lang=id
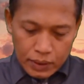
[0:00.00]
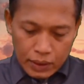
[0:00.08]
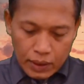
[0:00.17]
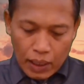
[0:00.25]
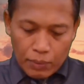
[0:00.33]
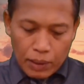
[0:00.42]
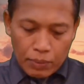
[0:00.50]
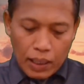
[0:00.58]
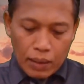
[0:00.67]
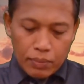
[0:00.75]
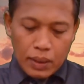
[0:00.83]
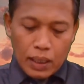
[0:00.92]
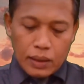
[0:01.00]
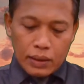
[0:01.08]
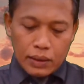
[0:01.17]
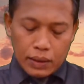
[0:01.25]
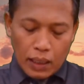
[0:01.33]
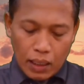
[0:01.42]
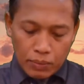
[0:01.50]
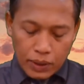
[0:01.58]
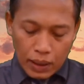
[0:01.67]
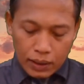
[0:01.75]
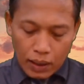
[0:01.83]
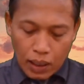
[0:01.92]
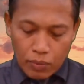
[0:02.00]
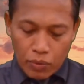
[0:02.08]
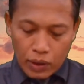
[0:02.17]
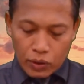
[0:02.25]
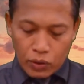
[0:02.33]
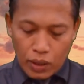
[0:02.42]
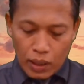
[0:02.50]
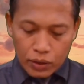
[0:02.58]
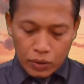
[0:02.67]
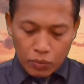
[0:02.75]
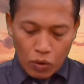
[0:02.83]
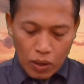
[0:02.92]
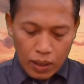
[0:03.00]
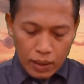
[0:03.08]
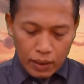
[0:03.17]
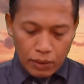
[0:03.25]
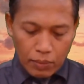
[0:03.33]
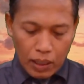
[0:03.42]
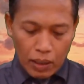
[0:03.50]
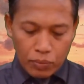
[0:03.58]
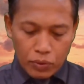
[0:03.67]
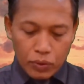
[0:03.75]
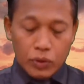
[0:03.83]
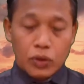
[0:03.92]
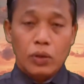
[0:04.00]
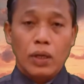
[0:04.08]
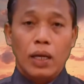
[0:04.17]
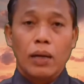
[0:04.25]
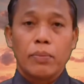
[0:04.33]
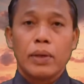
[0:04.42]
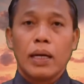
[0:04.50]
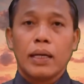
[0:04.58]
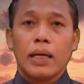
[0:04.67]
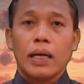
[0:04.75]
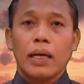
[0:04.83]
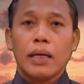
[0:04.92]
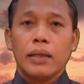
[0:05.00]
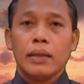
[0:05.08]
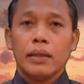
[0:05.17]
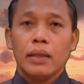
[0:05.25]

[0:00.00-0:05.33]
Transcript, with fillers: Selamat malam dan salam sejahtera buat saudara semua dimanapun saudara berada